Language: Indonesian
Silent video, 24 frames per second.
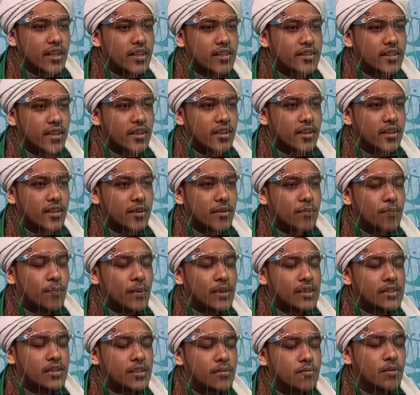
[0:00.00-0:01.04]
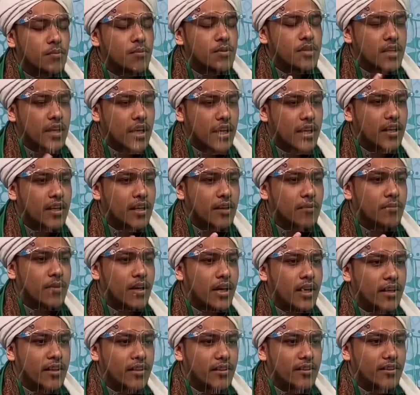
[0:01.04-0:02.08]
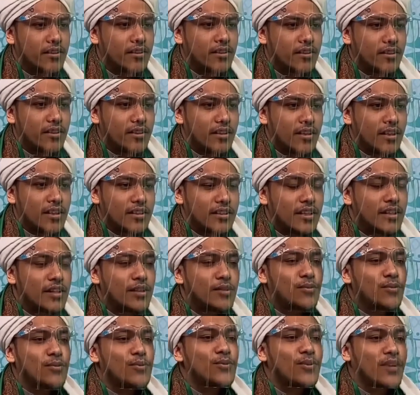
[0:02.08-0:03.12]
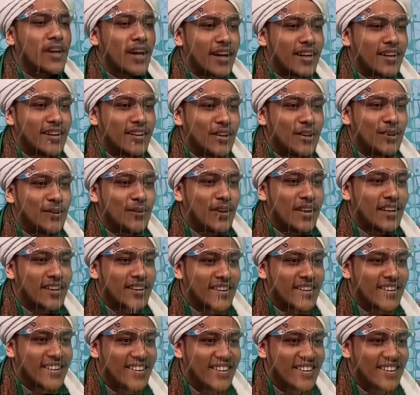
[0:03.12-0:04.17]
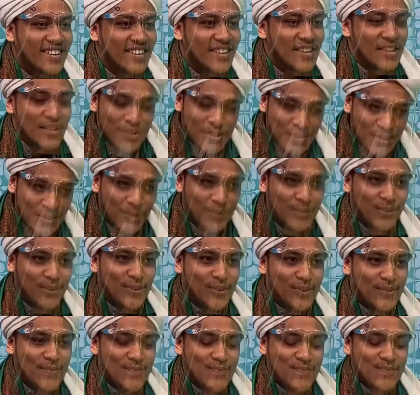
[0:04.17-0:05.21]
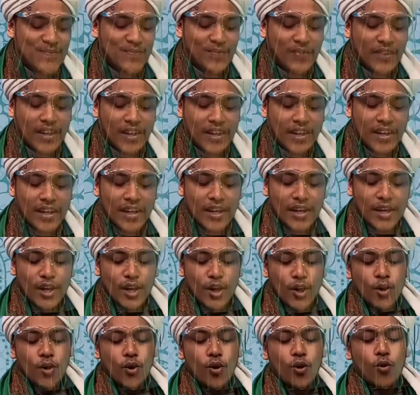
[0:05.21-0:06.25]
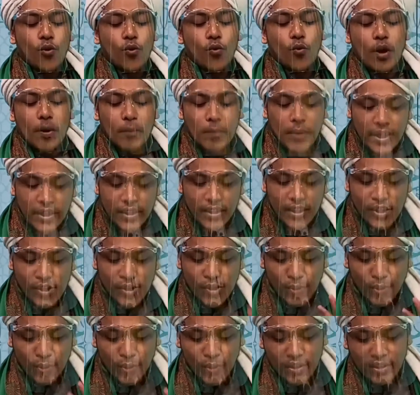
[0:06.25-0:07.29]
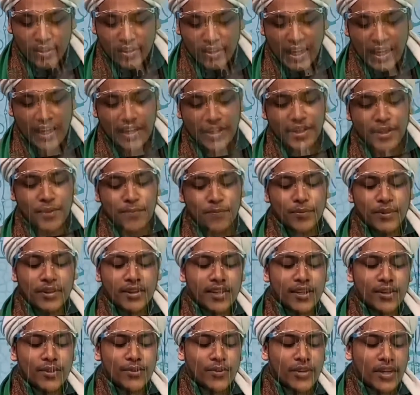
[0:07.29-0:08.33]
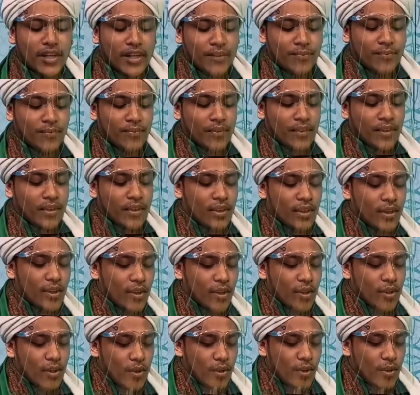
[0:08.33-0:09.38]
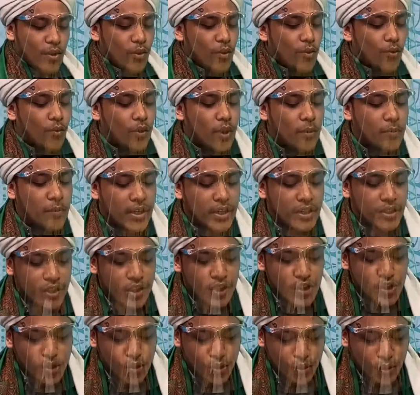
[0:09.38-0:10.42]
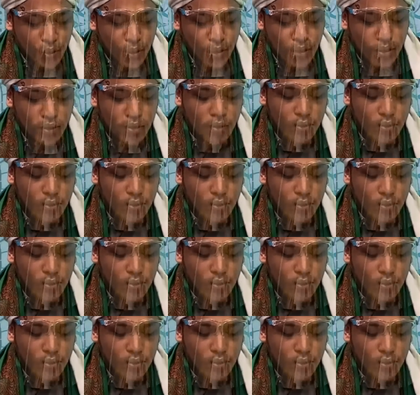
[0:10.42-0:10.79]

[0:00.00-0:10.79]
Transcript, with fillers: lisan ini pasti berbicara yang baik. Hmm. Jadi tunjukkan. Itu hmm. arti syukur. Waman yashkur. Nah, ini penting juga. Waman yashkur